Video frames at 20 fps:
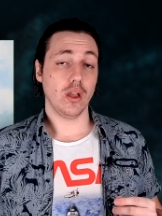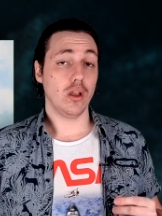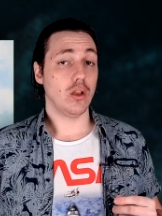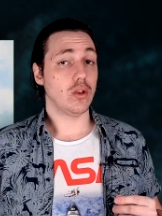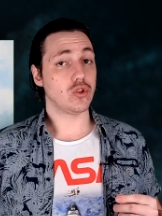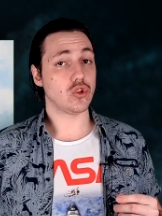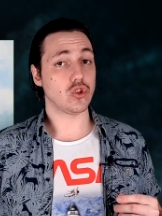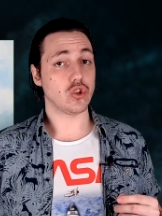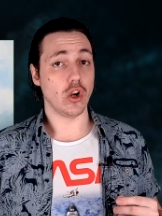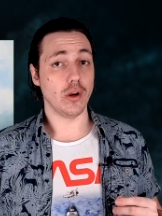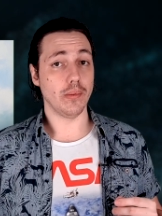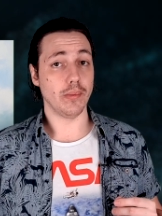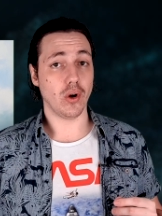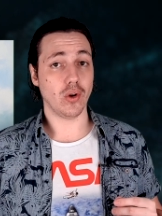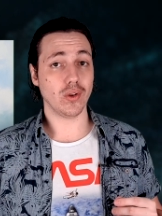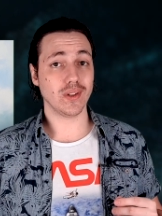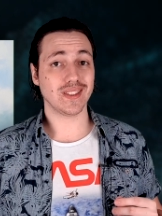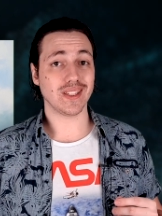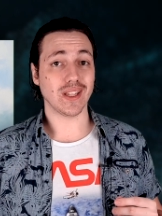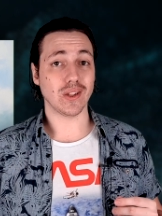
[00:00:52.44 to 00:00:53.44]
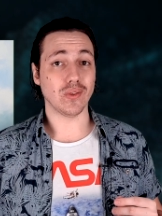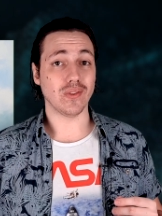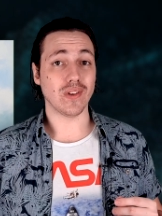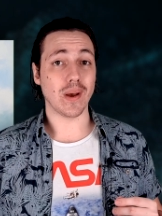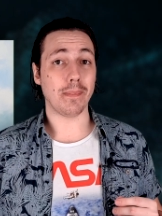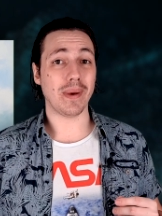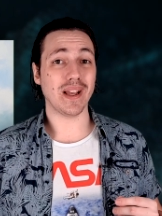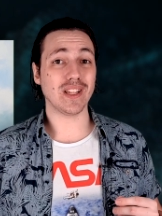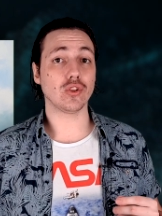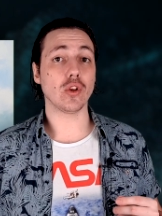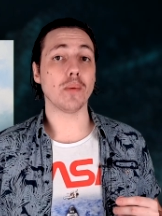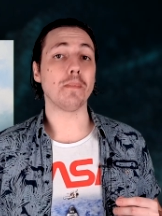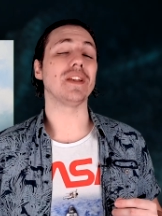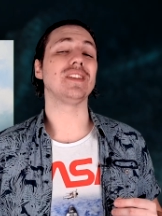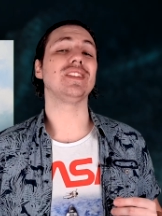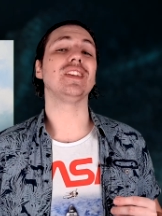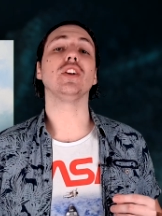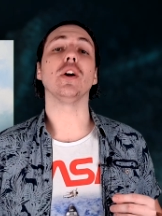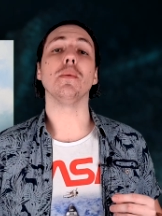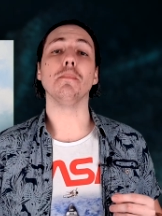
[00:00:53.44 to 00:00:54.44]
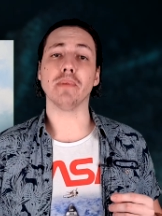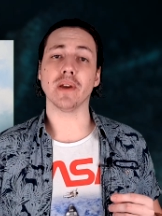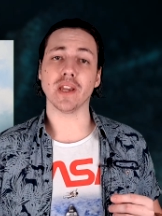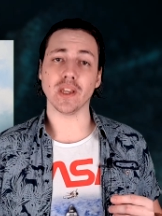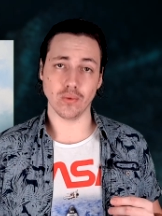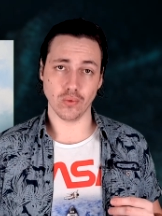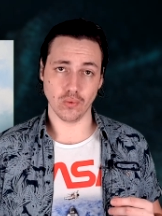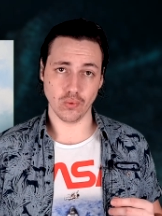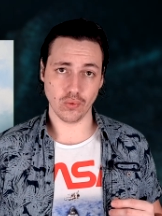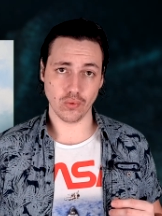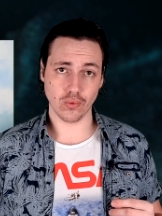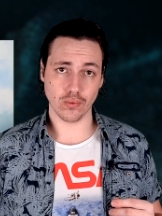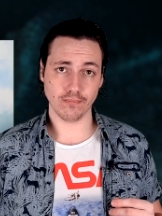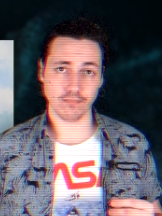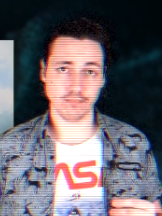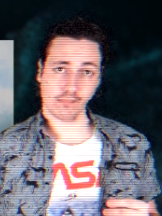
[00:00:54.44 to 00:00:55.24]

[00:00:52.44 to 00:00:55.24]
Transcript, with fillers: Seulement, ça ne va pas se passer comme prévu.